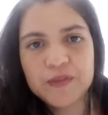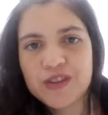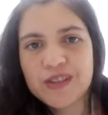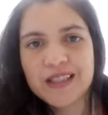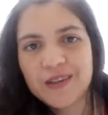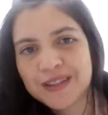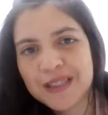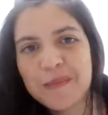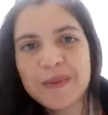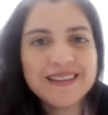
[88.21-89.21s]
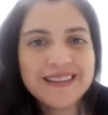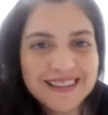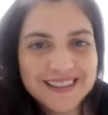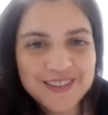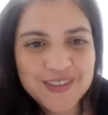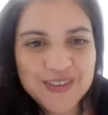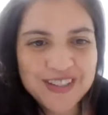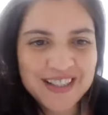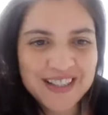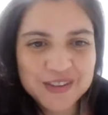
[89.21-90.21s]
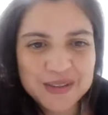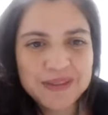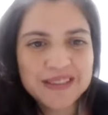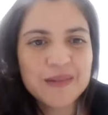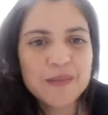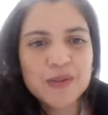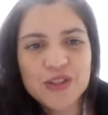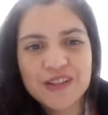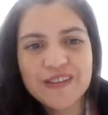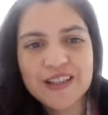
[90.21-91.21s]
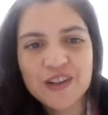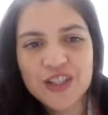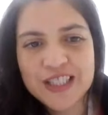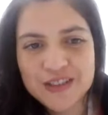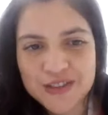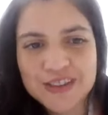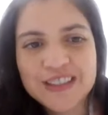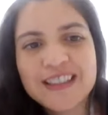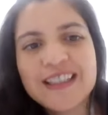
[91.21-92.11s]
Entonces, otra parte de todo lo que hago también tiene mucho que ver con eso,